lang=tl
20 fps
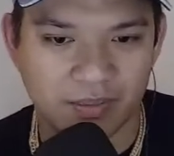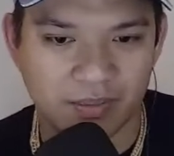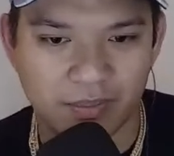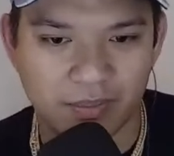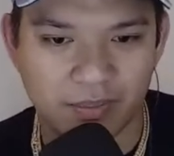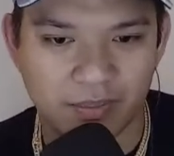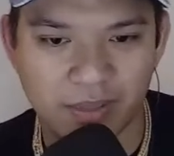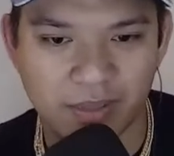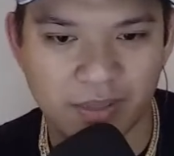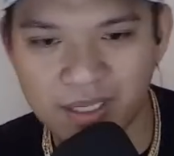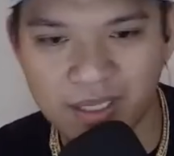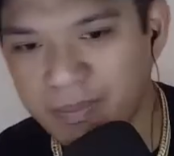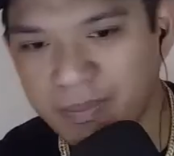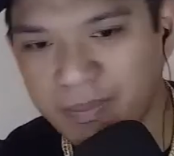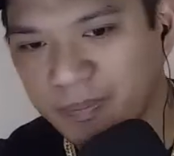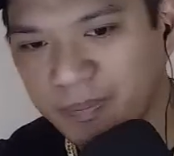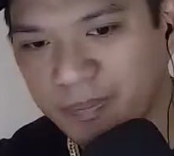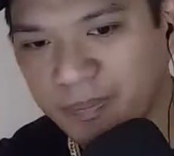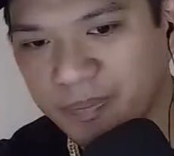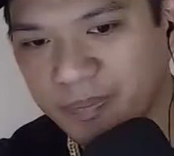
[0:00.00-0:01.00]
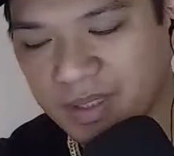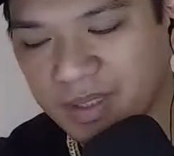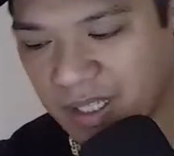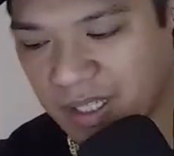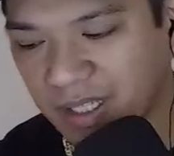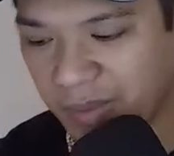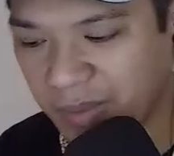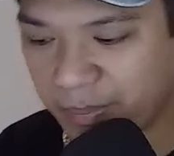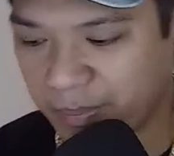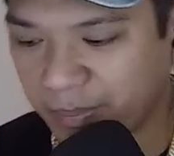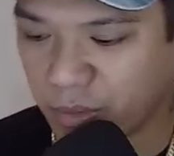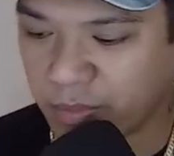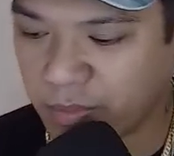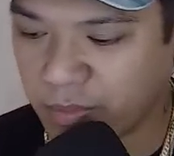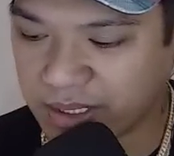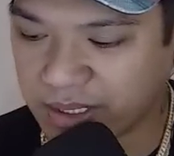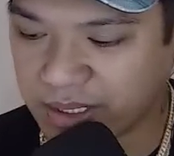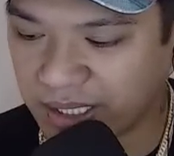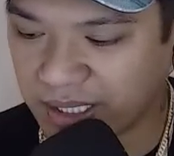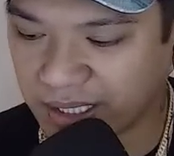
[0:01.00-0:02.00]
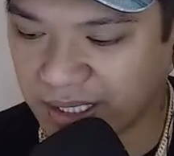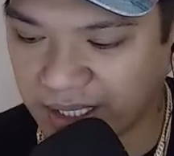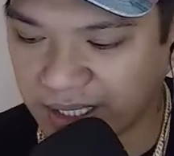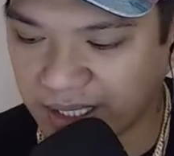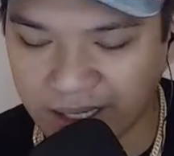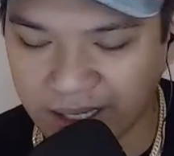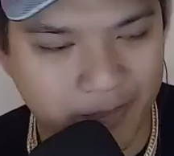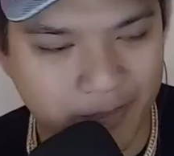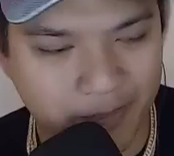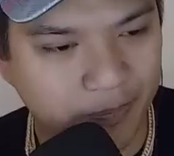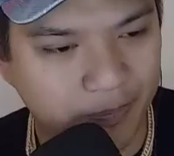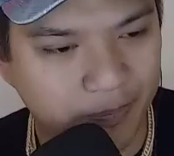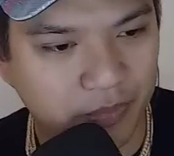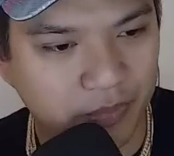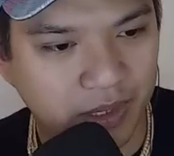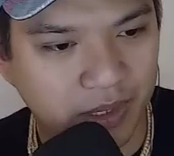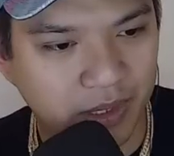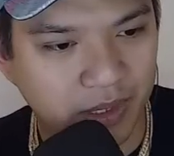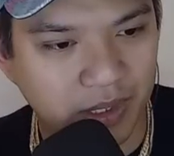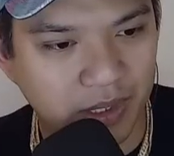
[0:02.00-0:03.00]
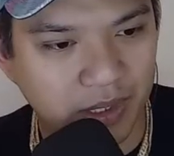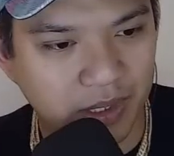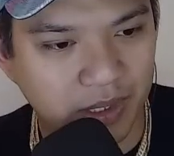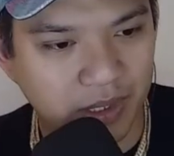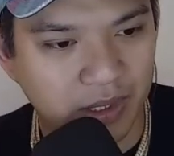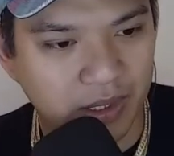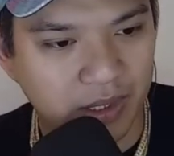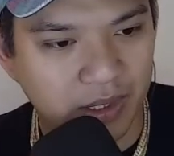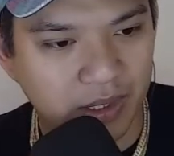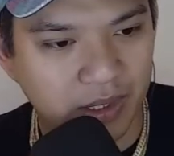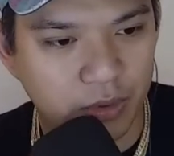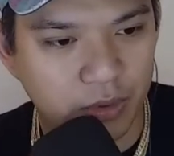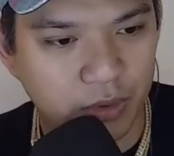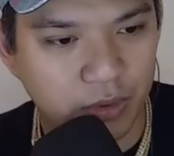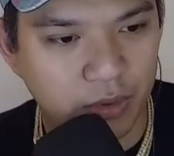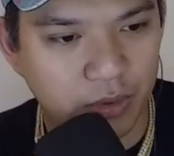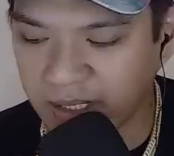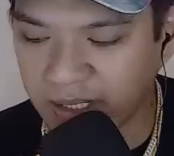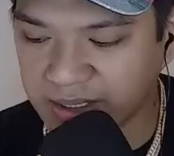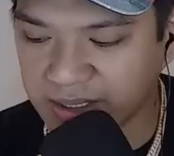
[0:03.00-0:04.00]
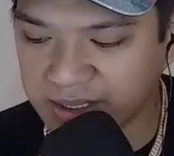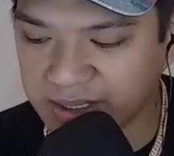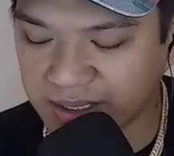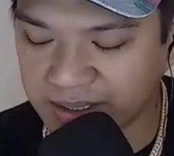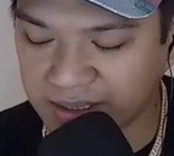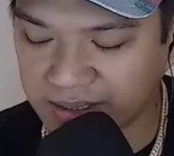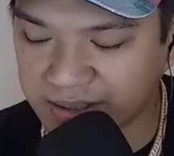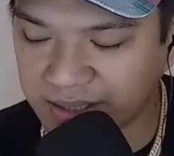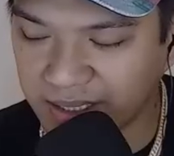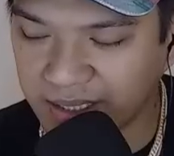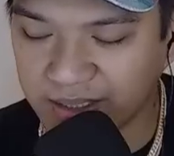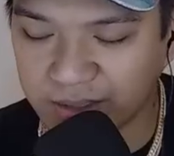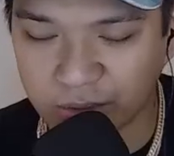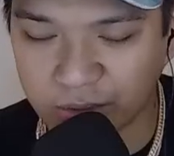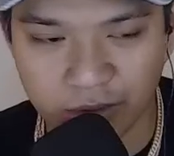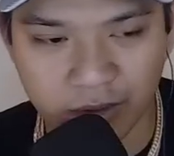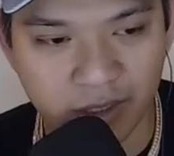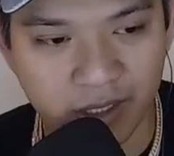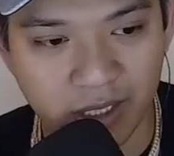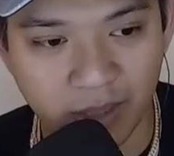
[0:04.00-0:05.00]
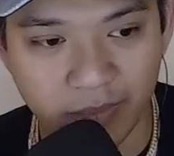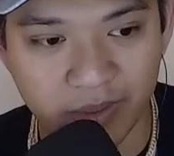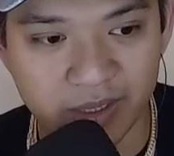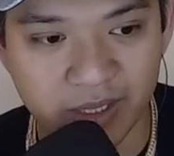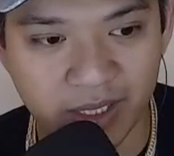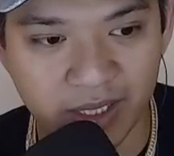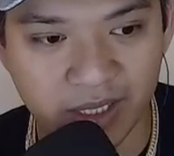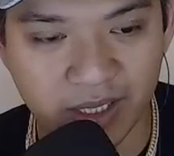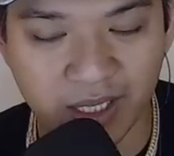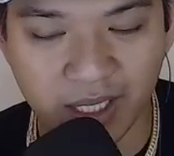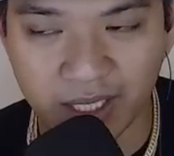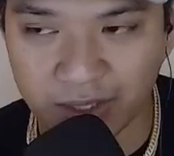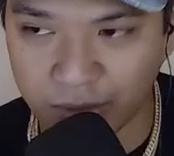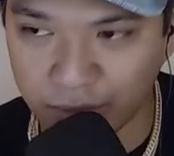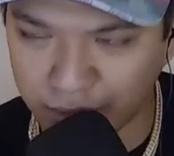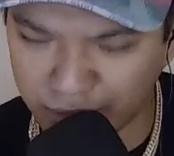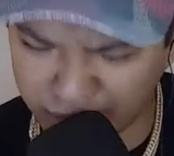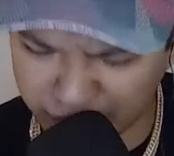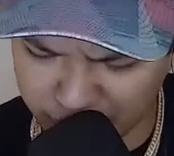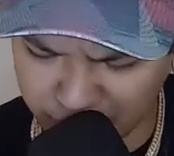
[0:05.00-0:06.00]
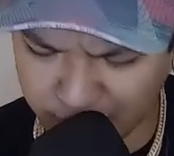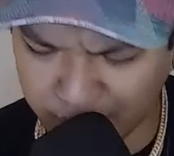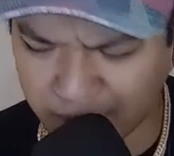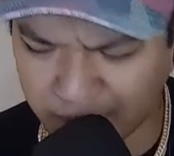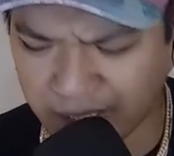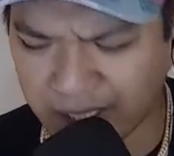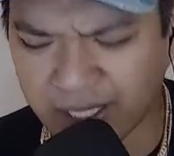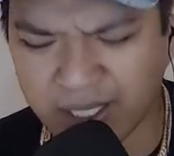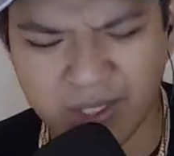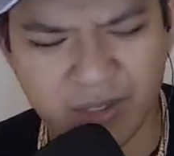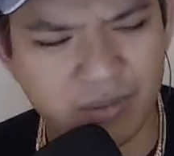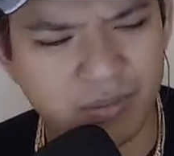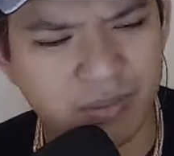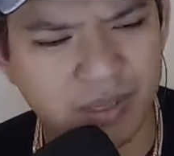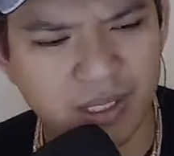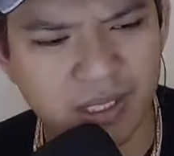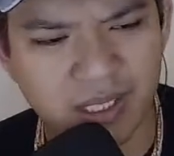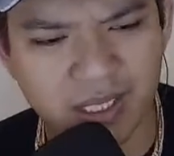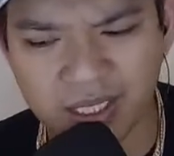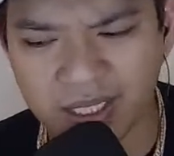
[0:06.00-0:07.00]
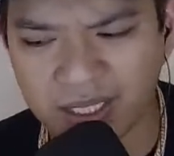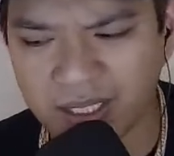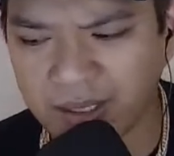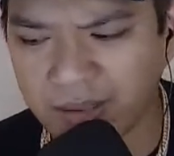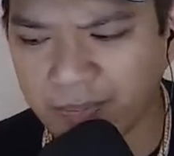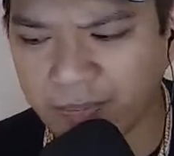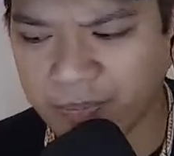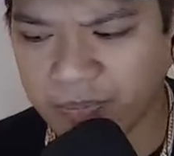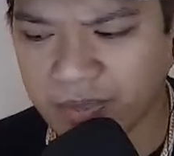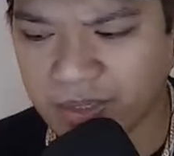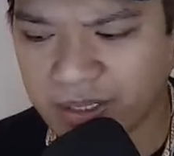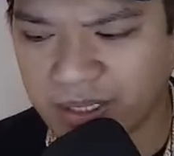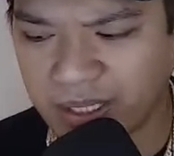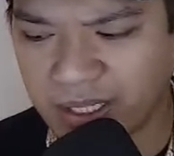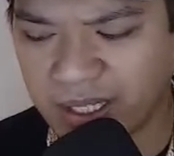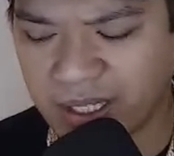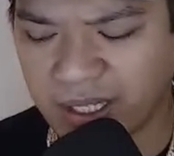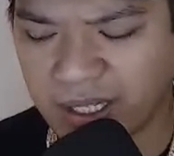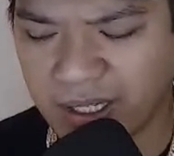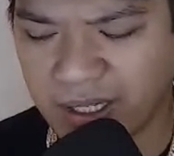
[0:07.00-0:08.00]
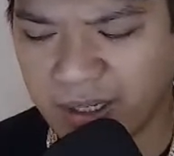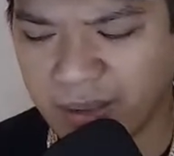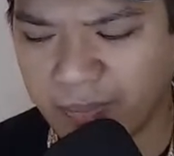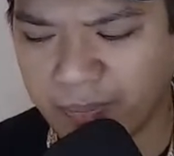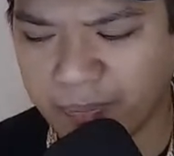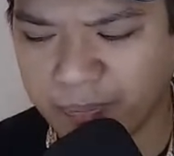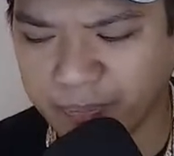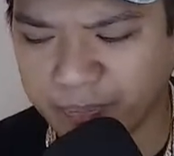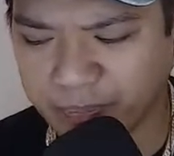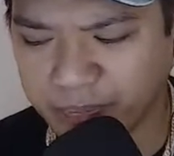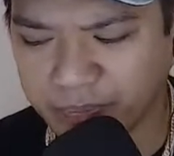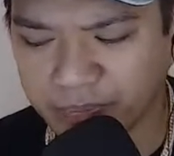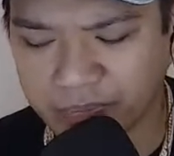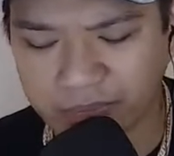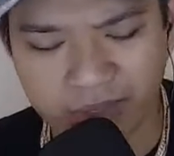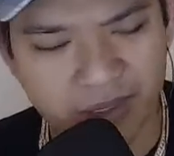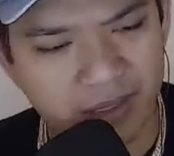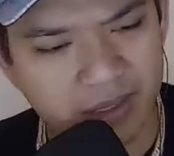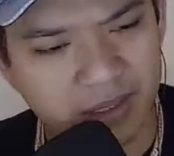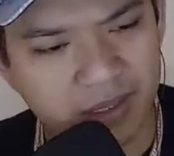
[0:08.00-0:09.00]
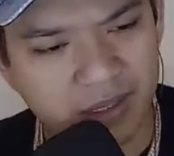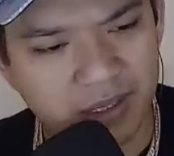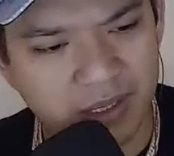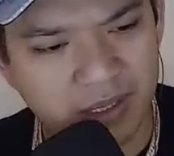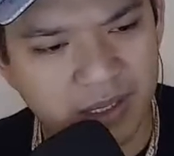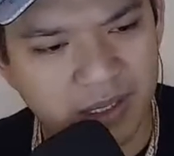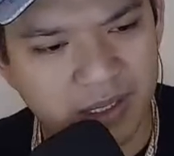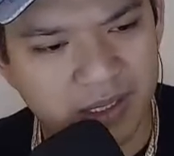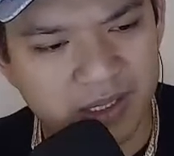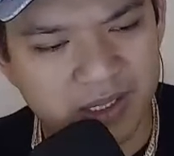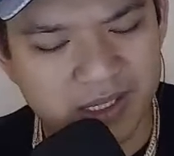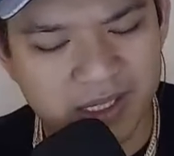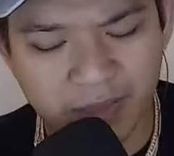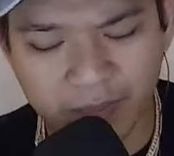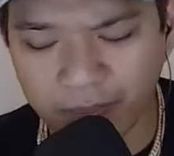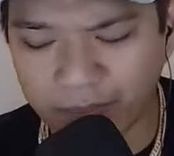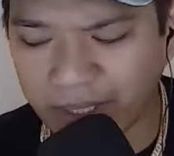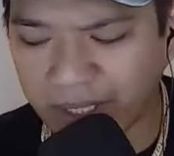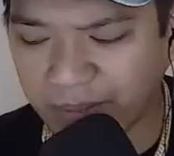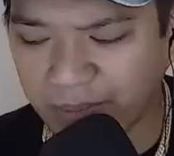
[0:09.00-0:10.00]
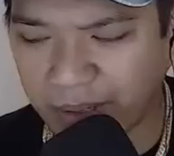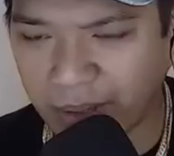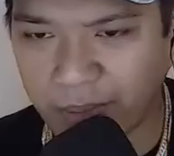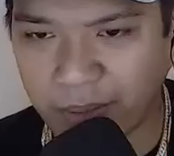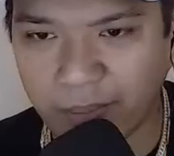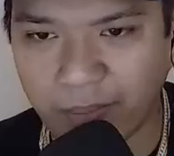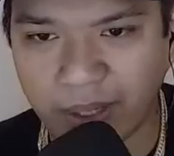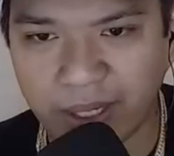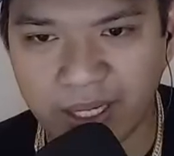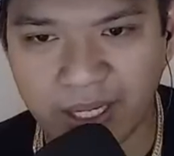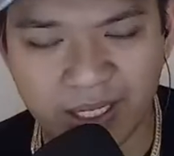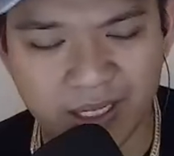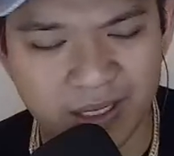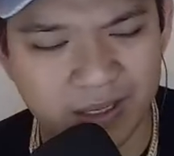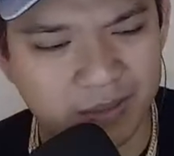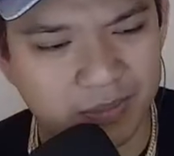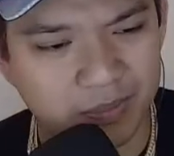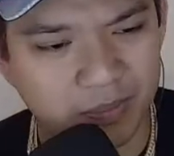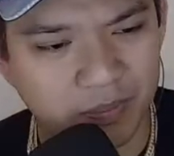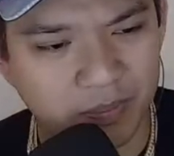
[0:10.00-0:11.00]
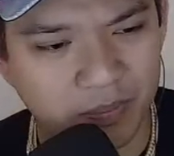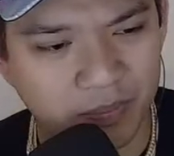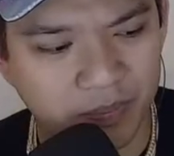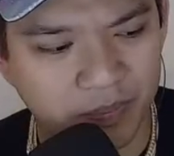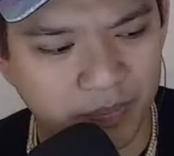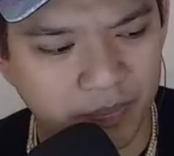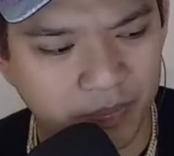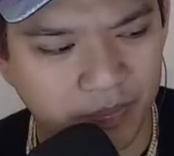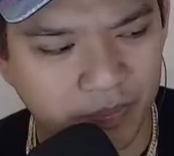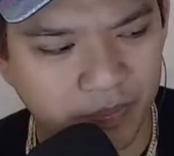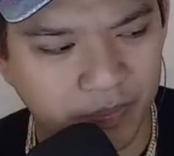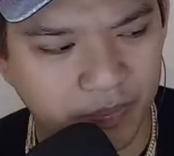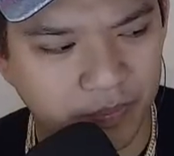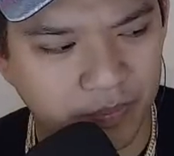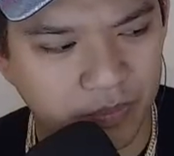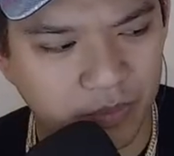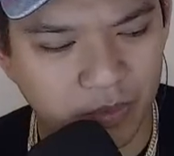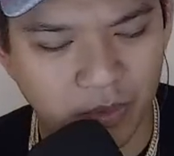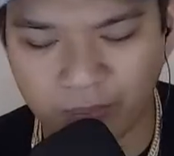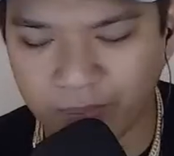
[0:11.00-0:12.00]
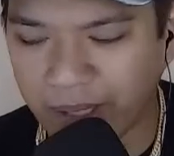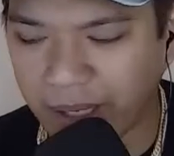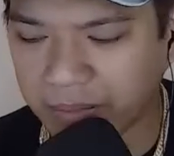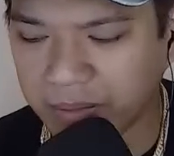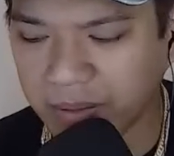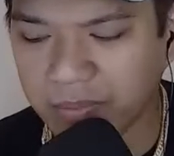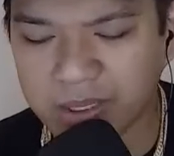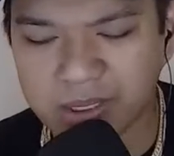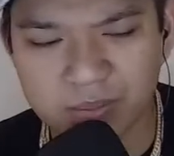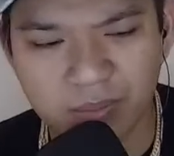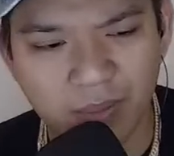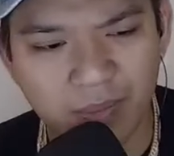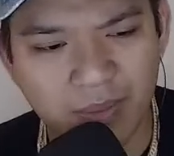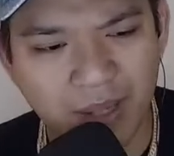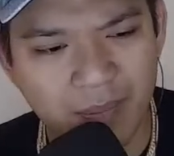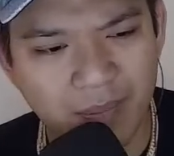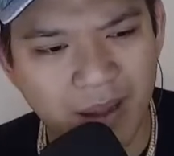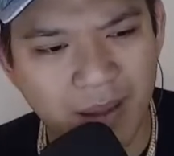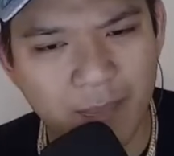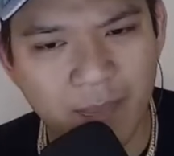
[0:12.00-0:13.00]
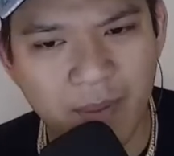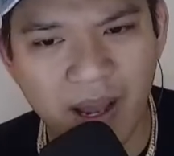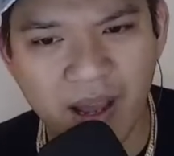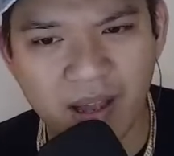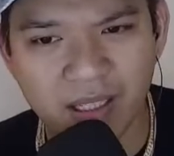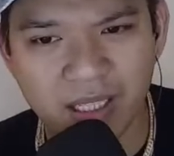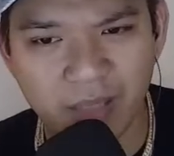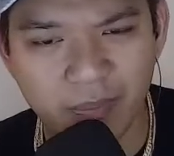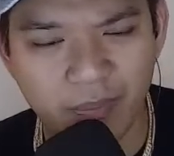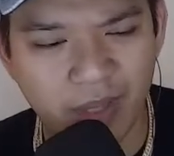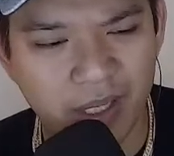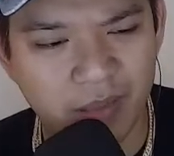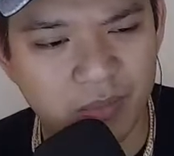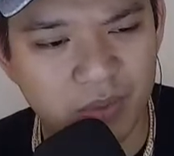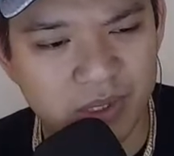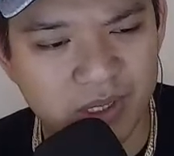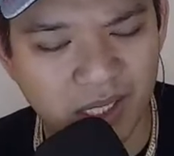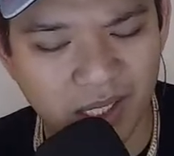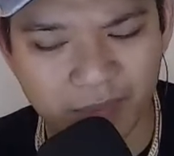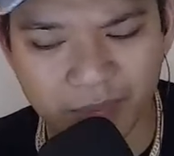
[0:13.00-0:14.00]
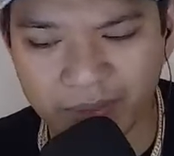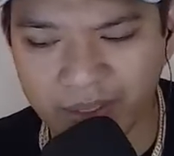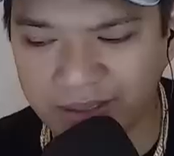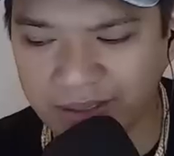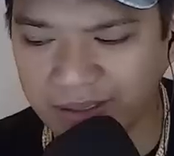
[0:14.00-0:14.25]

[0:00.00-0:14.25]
Madam, kami po ba talaga yung normal na citizen or kami talaga yung, kumbaga yung mga um, simpleng mamamayan? O parang mas mababa pa ang level mo sa amin.